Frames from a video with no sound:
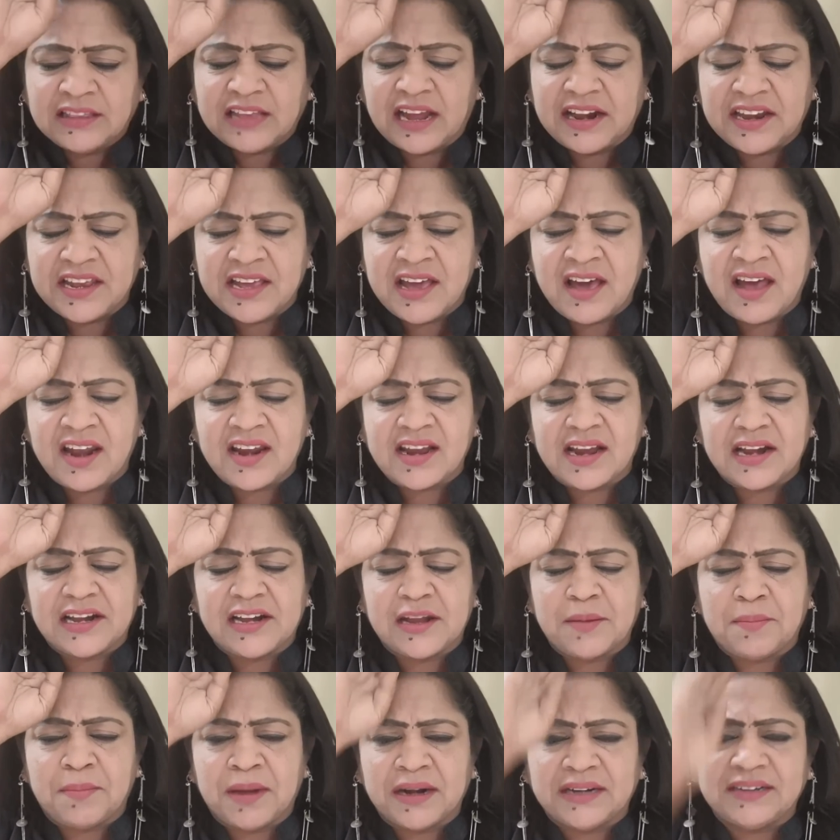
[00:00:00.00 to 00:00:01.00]

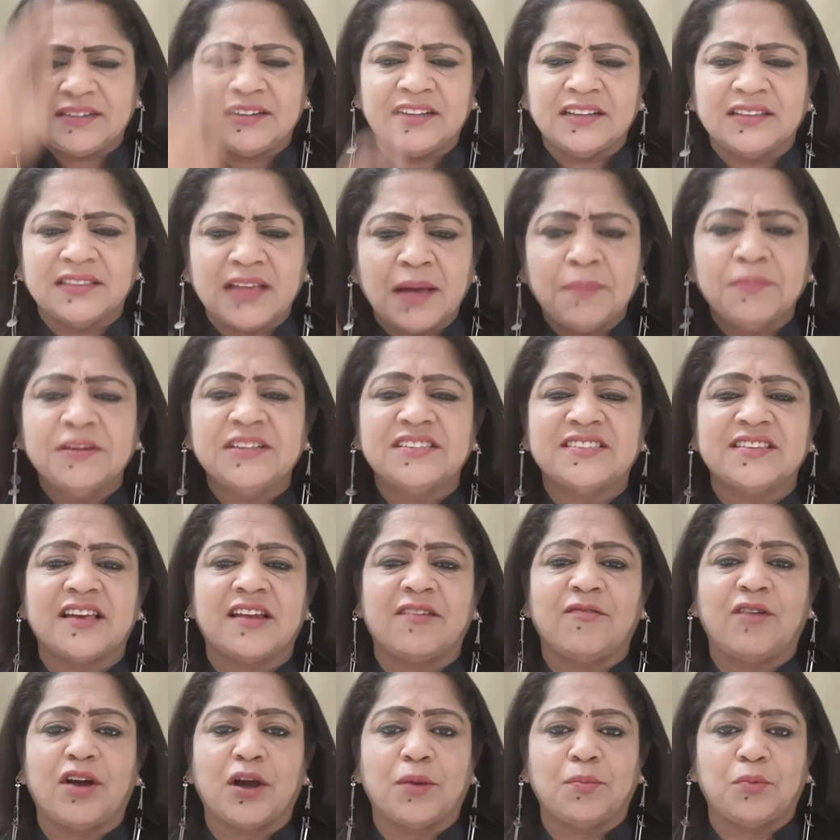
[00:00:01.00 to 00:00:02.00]
தனியார்கிட்ட மட்டும்தான்
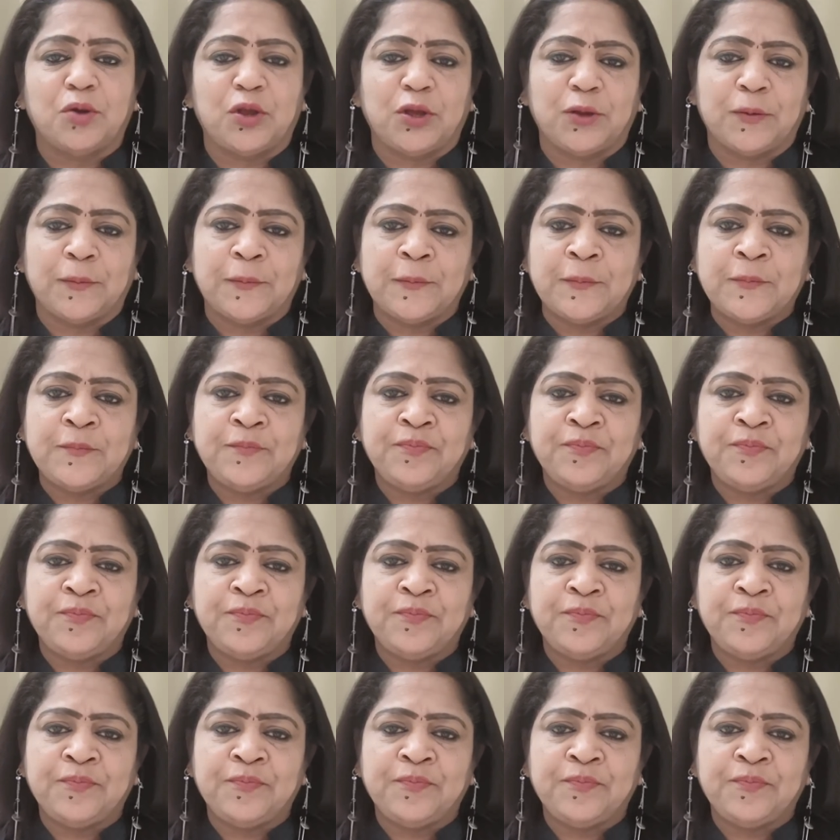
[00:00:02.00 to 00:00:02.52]
மின்சாரம் வாங்க முடியும்